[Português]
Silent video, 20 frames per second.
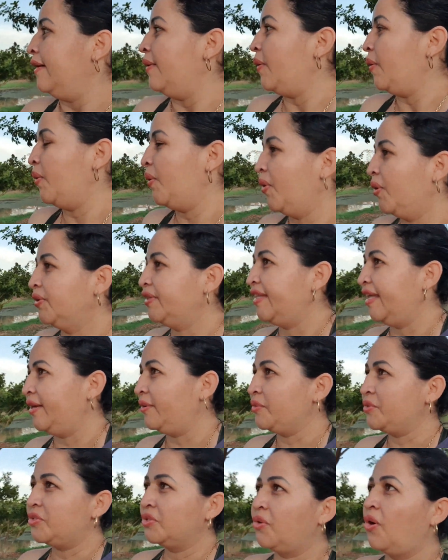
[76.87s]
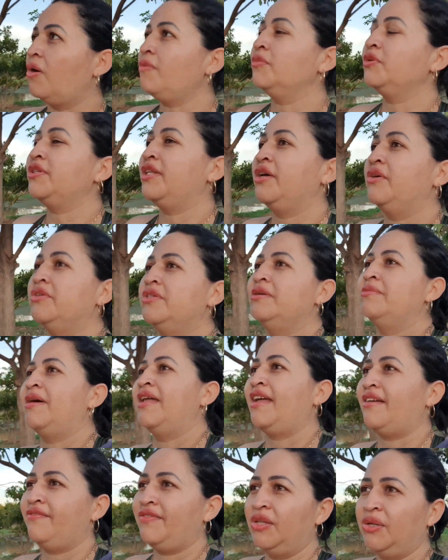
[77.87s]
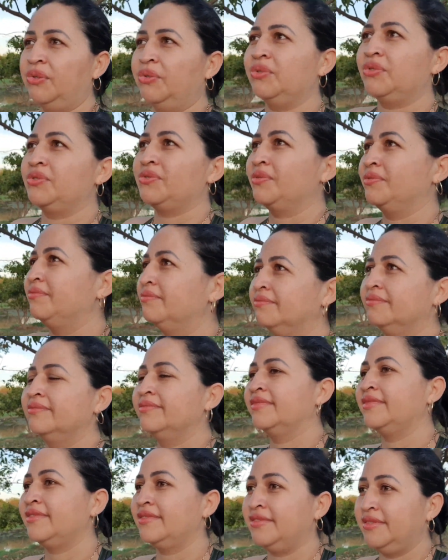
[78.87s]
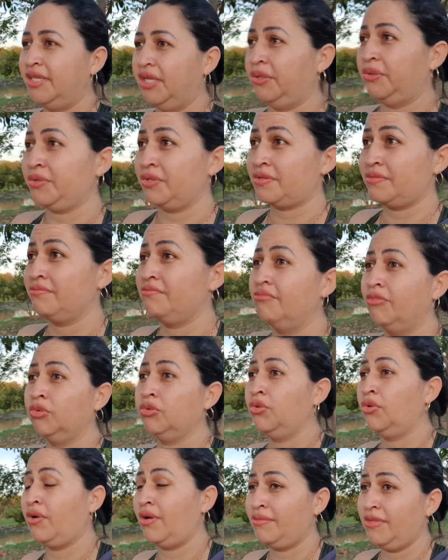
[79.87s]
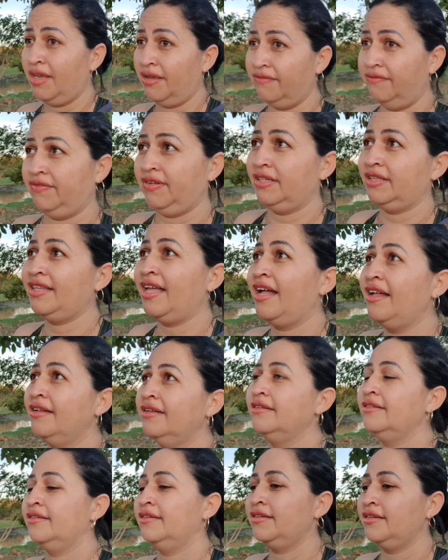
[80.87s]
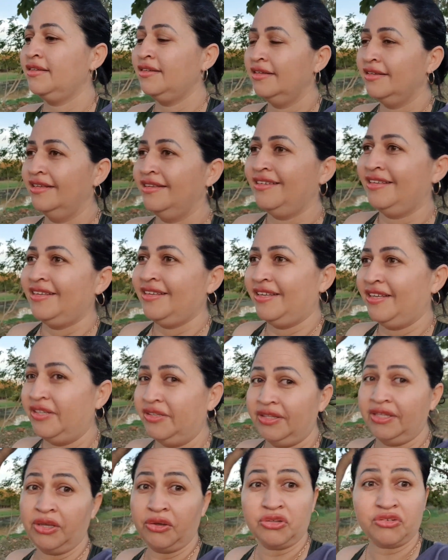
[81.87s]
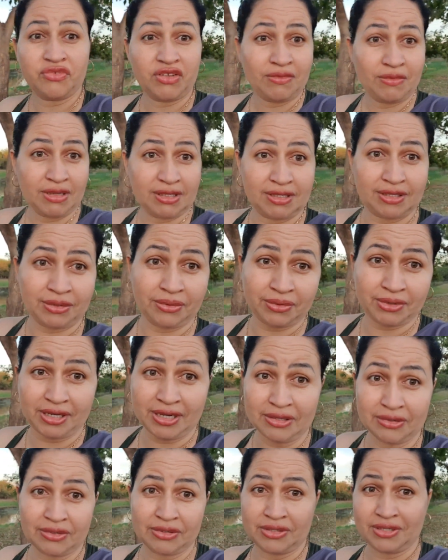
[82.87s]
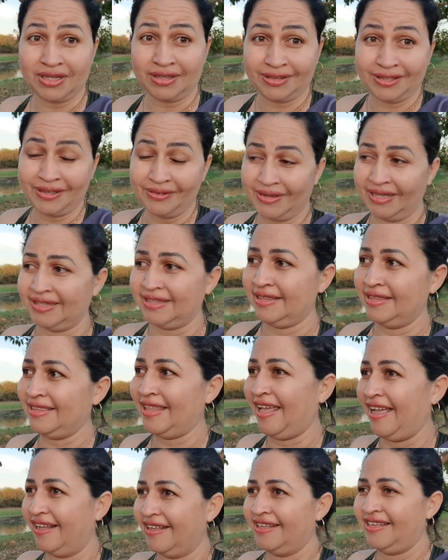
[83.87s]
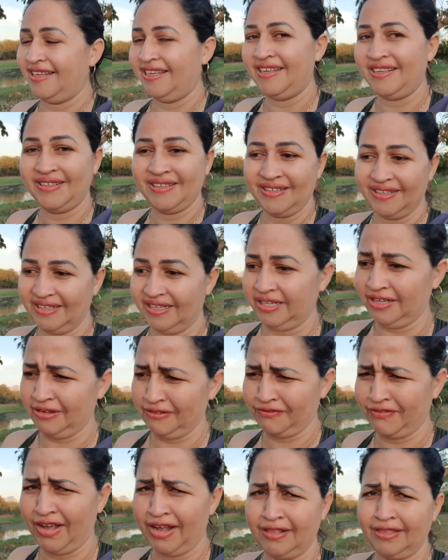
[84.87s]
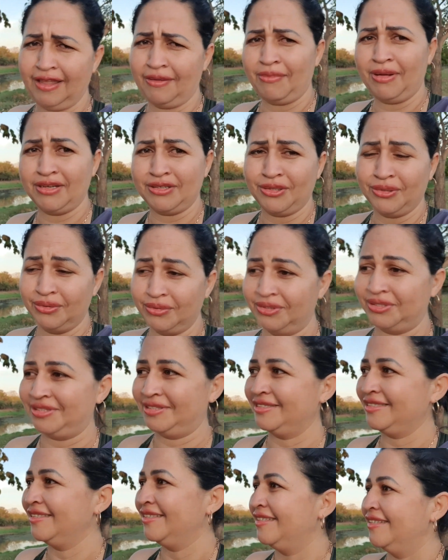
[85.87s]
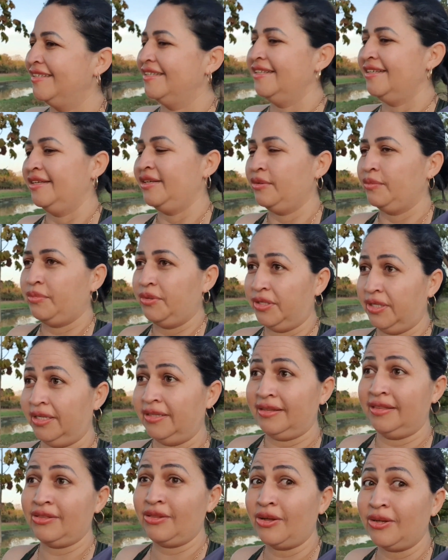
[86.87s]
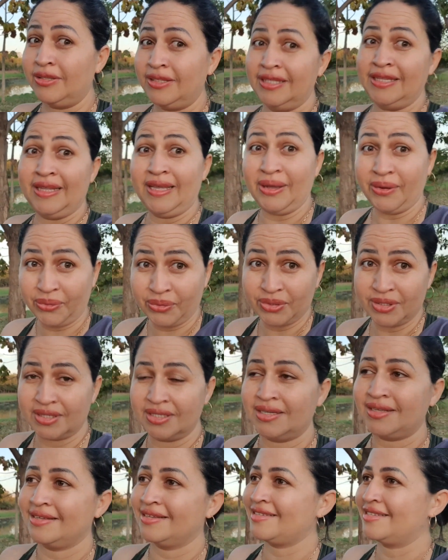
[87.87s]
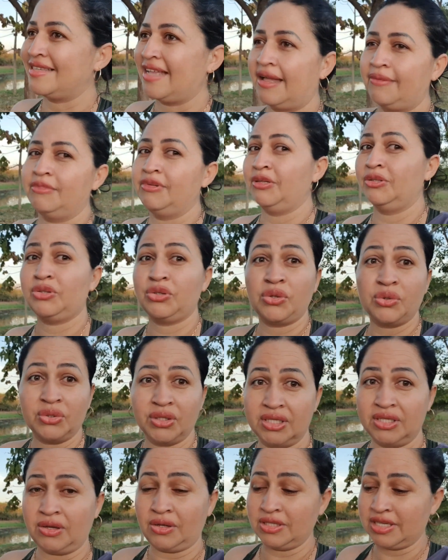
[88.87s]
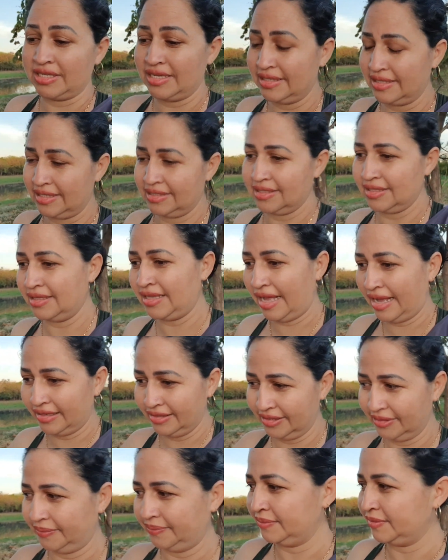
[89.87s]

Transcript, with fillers: Oh Deus, como Deus é maravilhoso. Deus mudou a minha vida e Deus vem me segurando, sustentando até aqui e vai até mais longe. Porque só Deus sabe de toda a nossa necessidade.